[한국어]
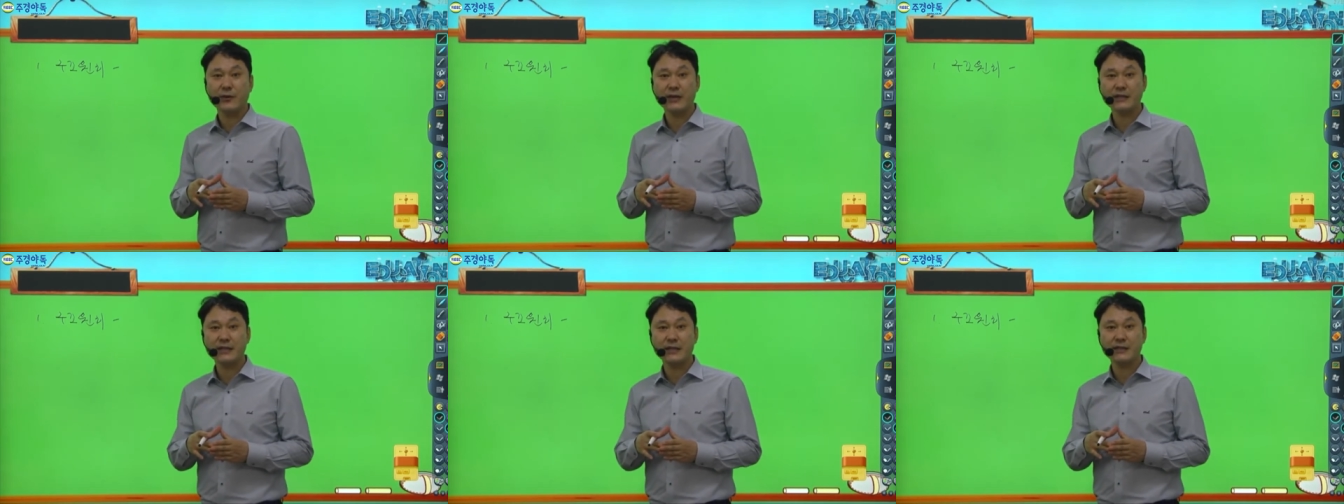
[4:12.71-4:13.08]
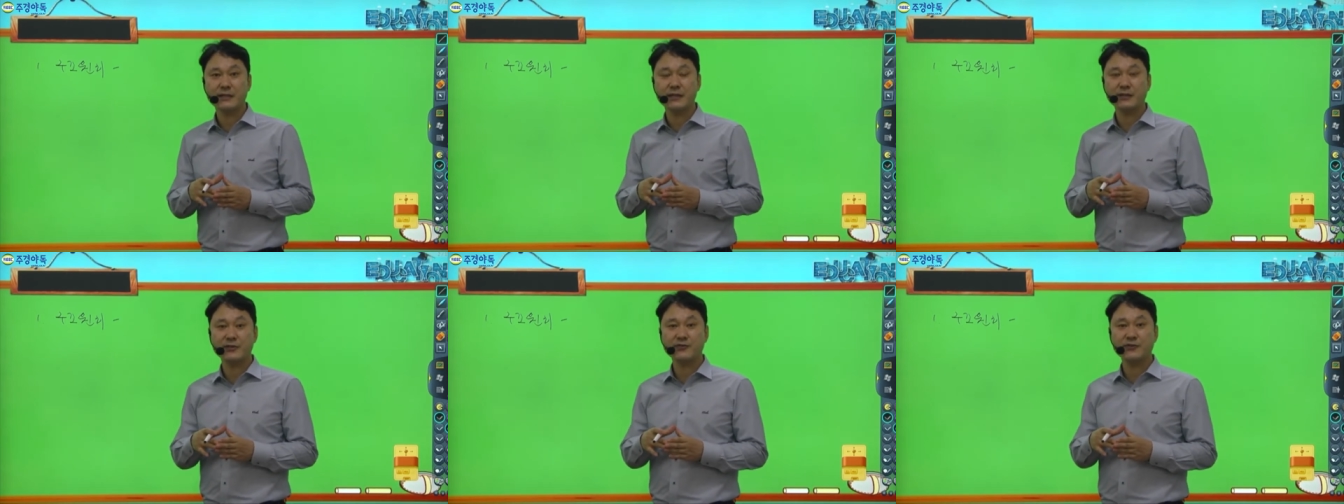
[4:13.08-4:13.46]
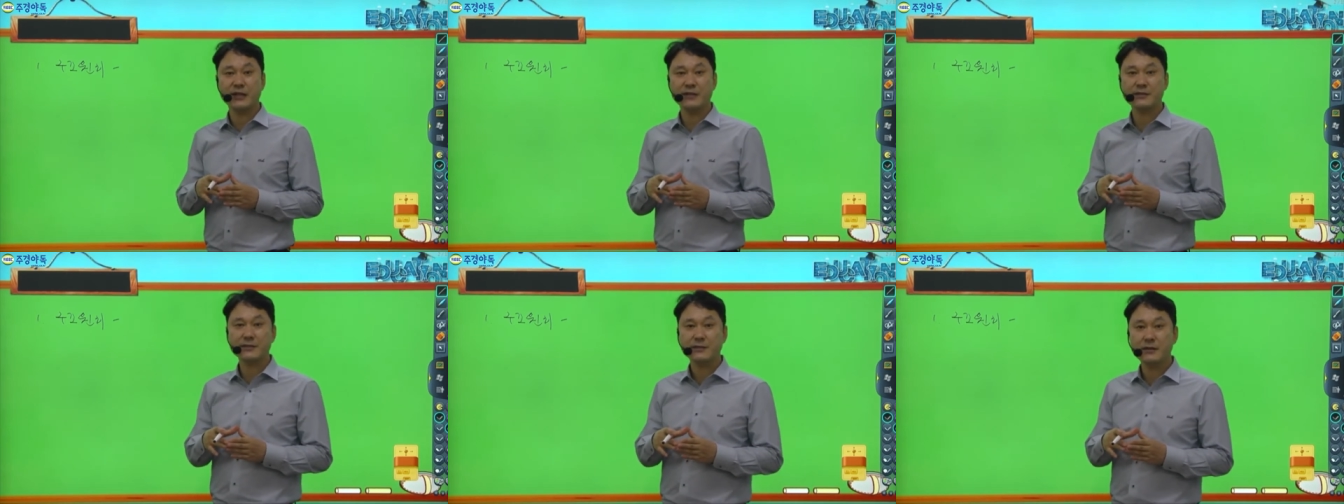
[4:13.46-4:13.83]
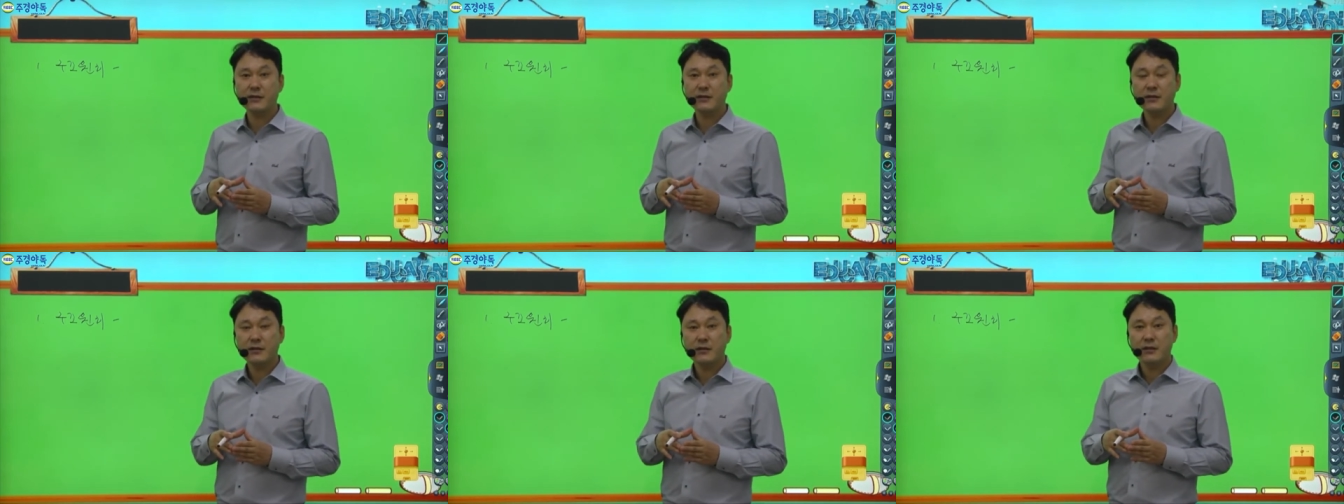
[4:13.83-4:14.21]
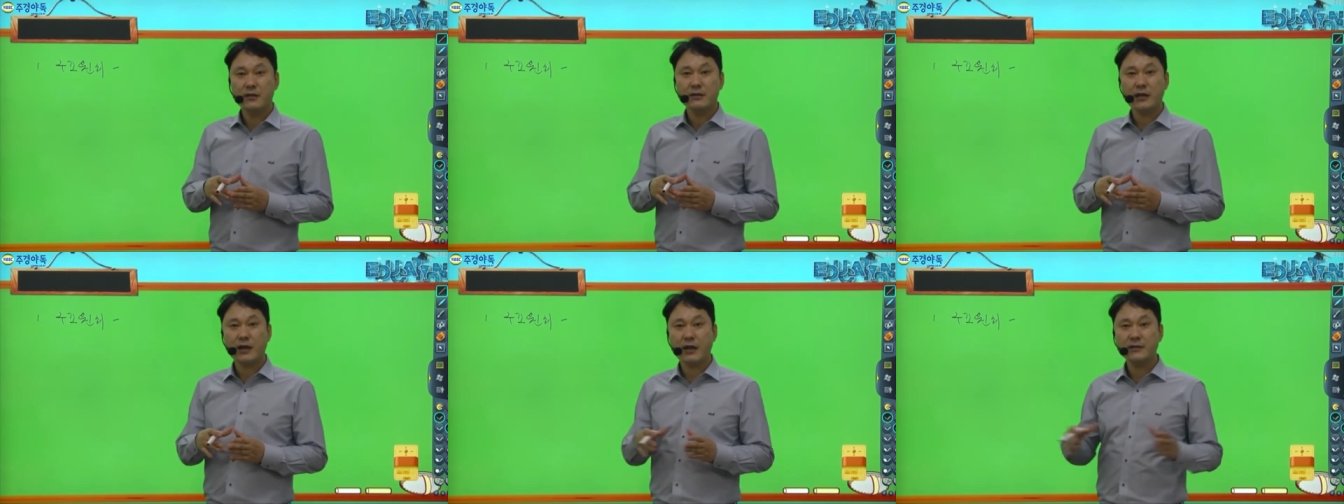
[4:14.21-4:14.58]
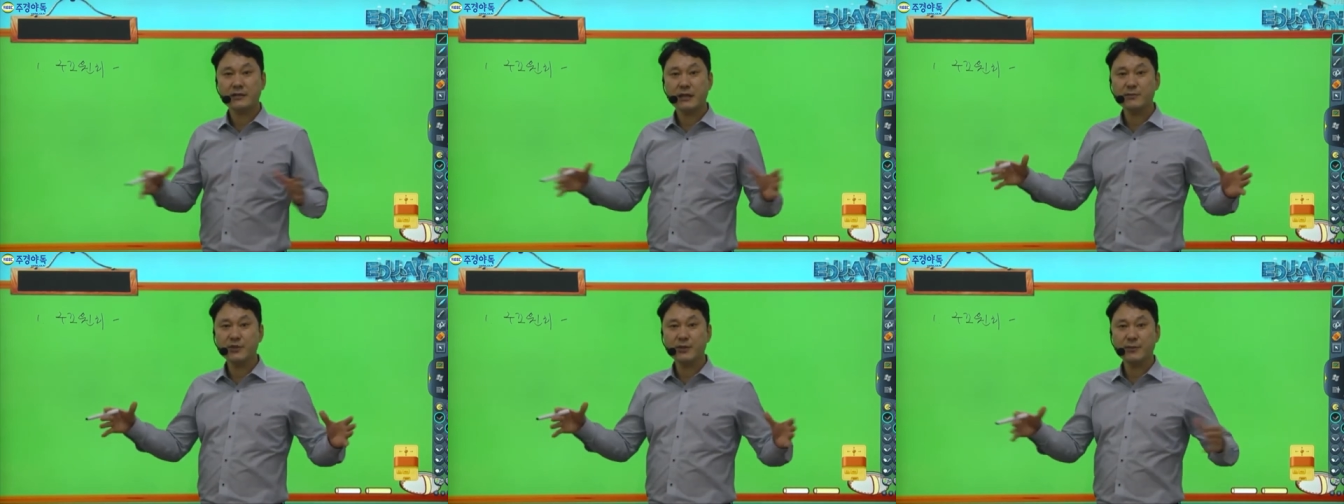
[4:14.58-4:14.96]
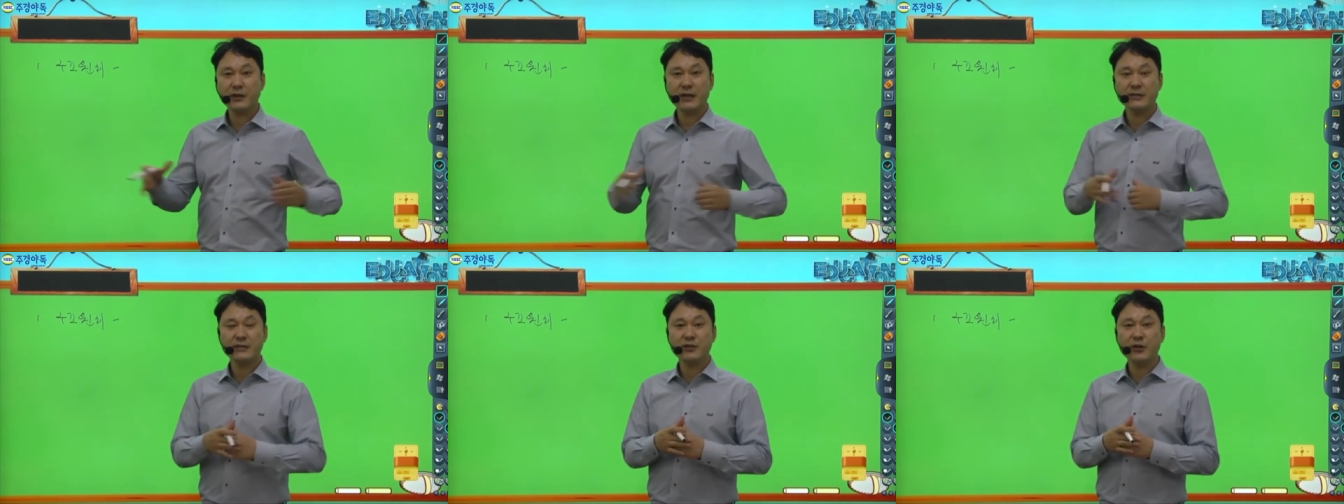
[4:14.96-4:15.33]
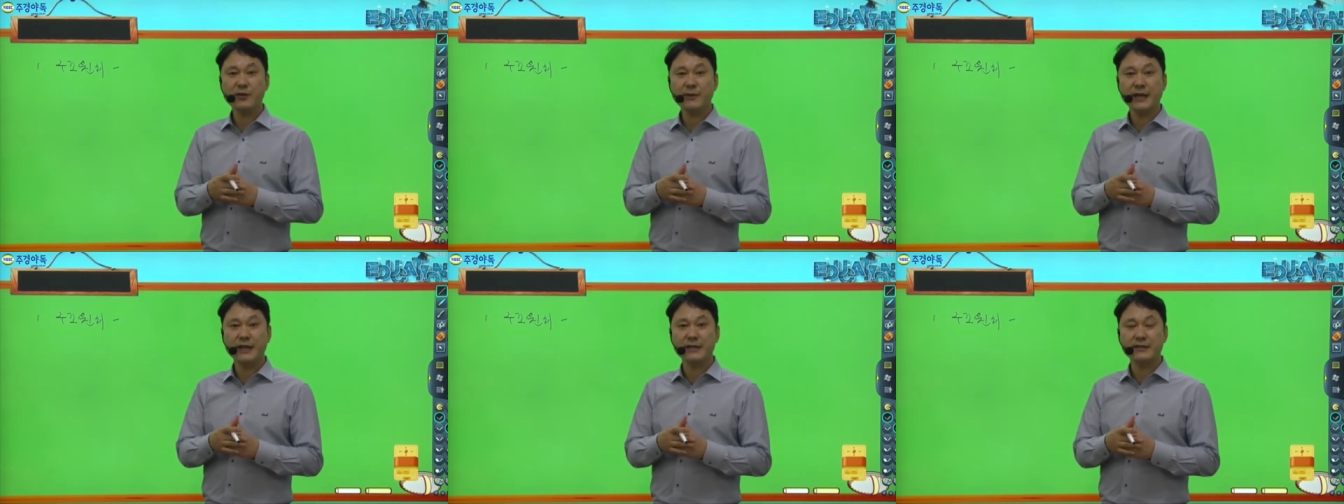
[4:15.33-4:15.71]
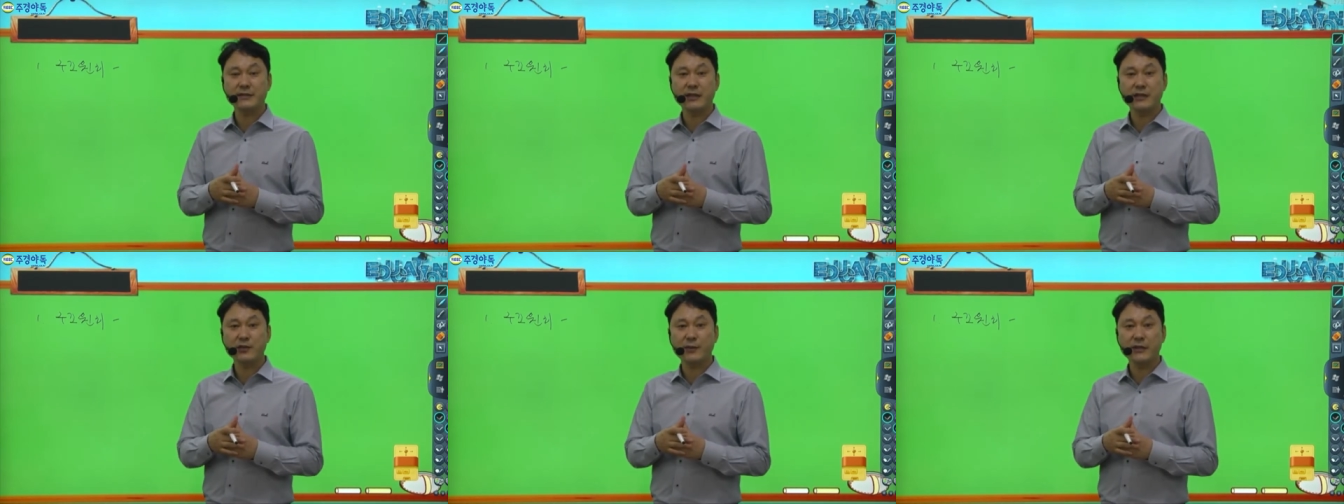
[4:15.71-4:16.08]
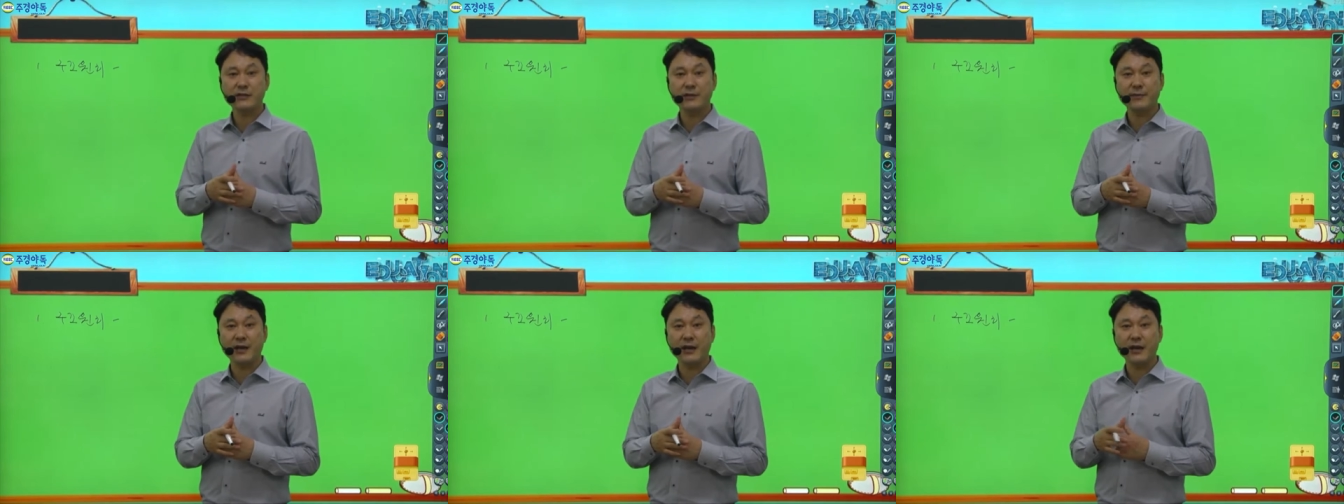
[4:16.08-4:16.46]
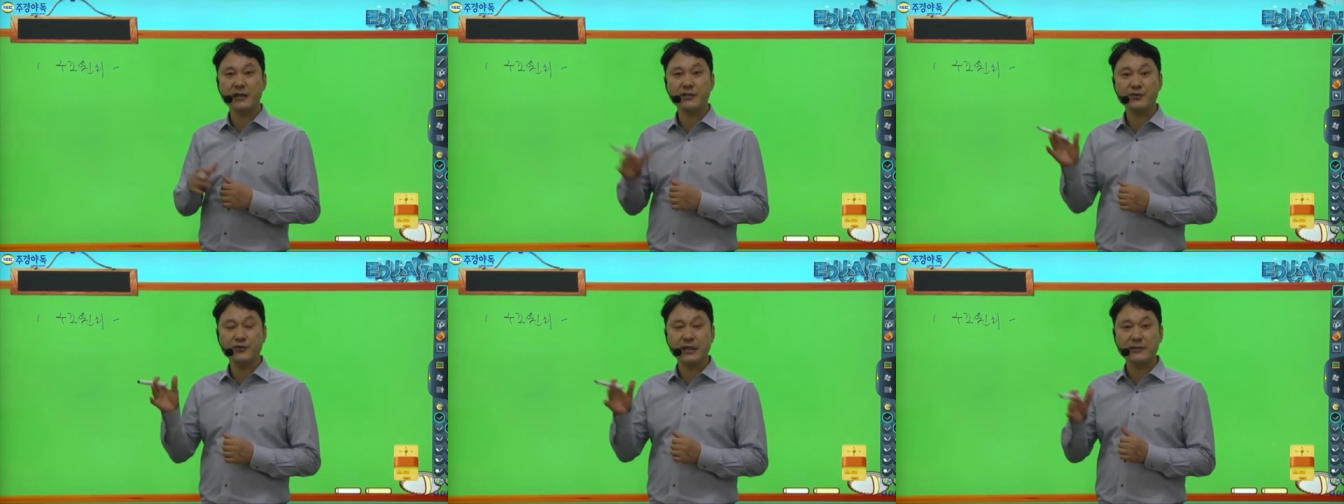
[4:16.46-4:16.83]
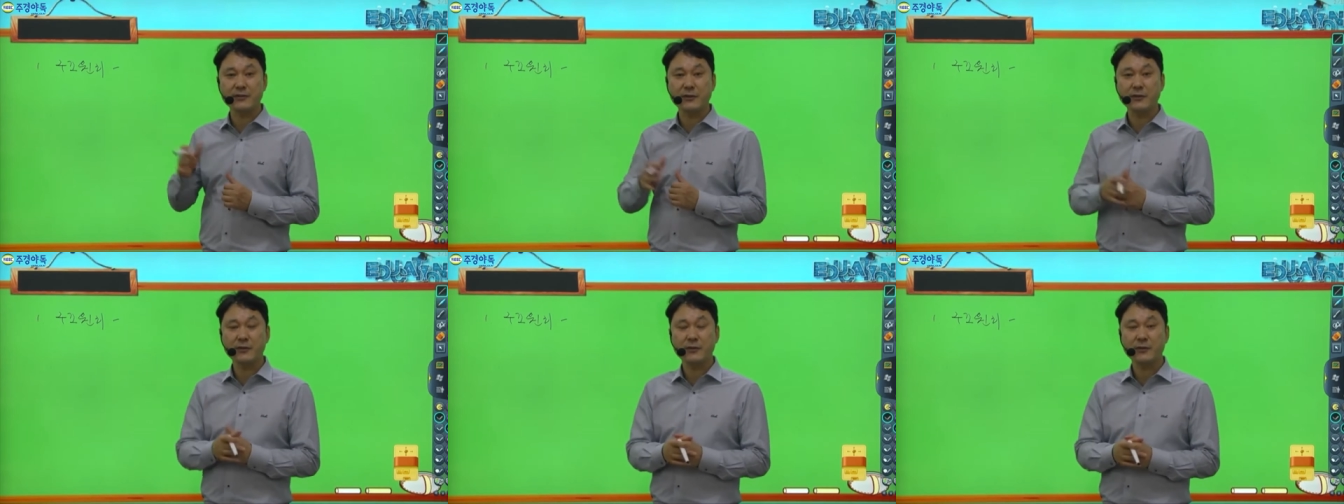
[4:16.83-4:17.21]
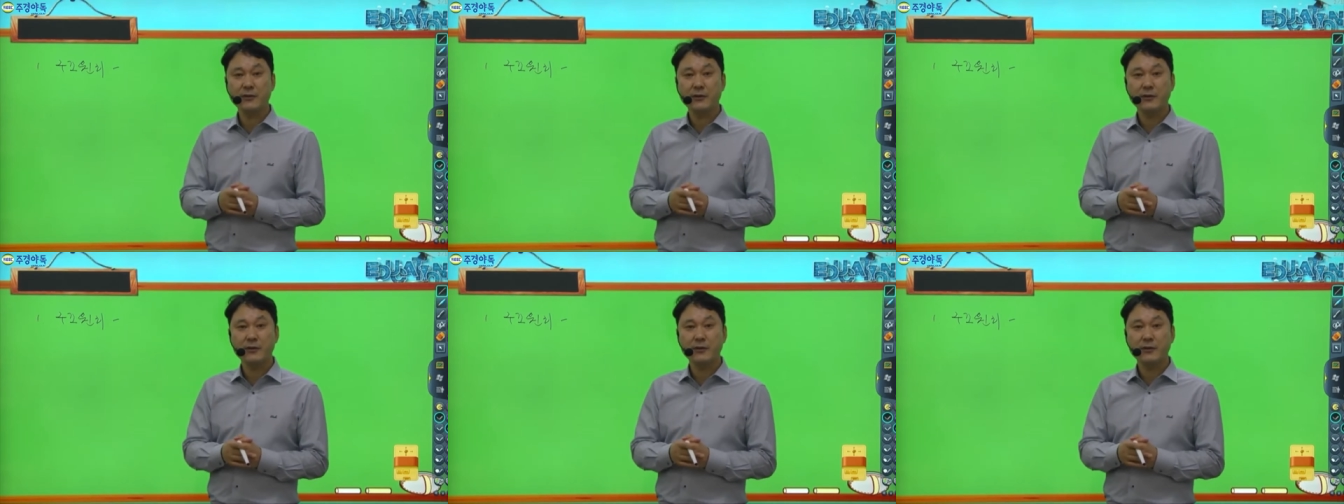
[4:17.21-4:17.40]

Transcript: 화재 안전 기준에는 약한 30여 가지 설비가 있는데 소방 설비가 그 중에서